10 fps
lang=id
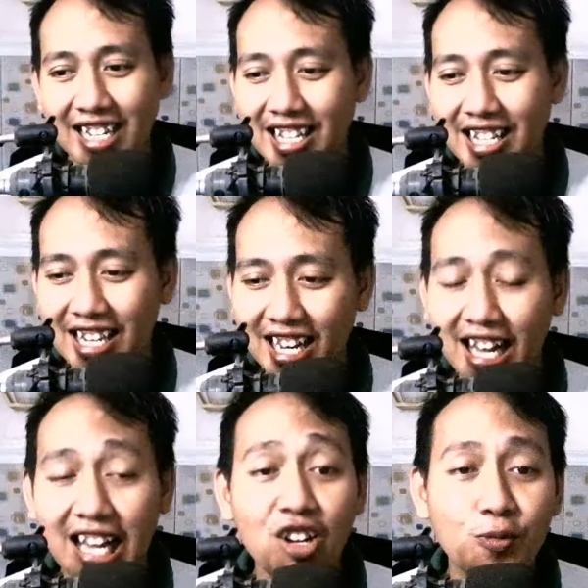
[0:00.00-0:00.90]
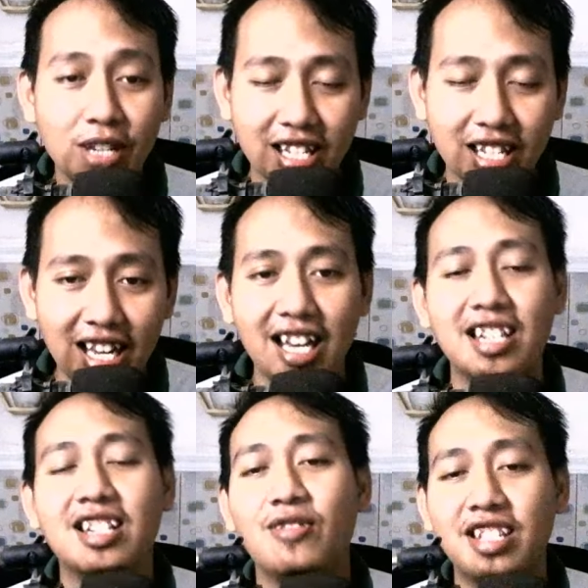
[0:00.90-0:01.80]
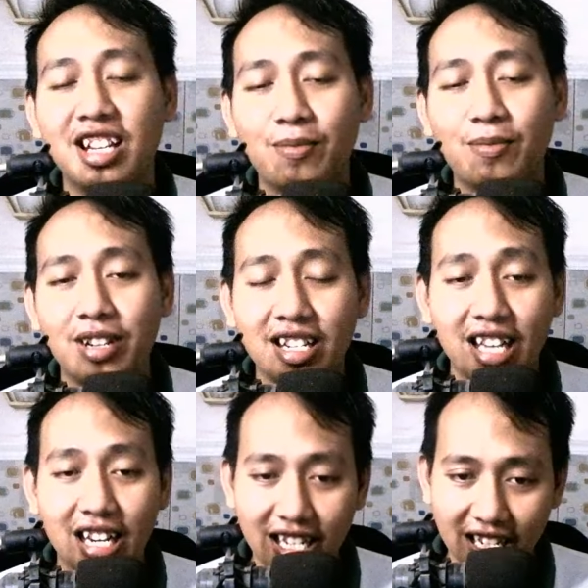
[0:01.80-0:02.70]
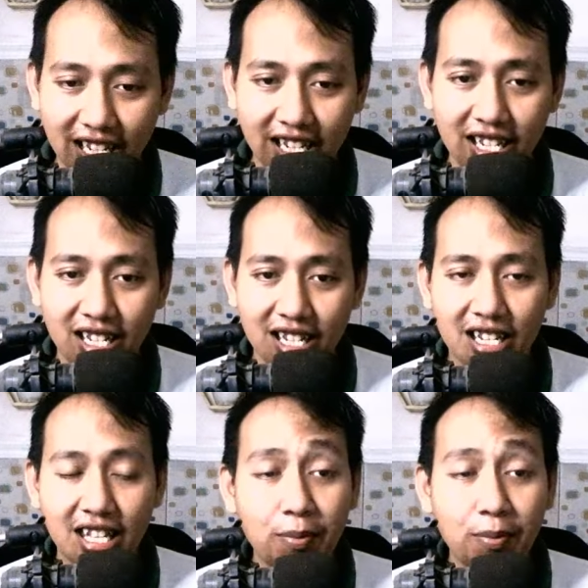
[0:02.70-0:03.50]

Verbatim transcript: ya, kalau misalkan dua capres ini jadi. Ya, tapi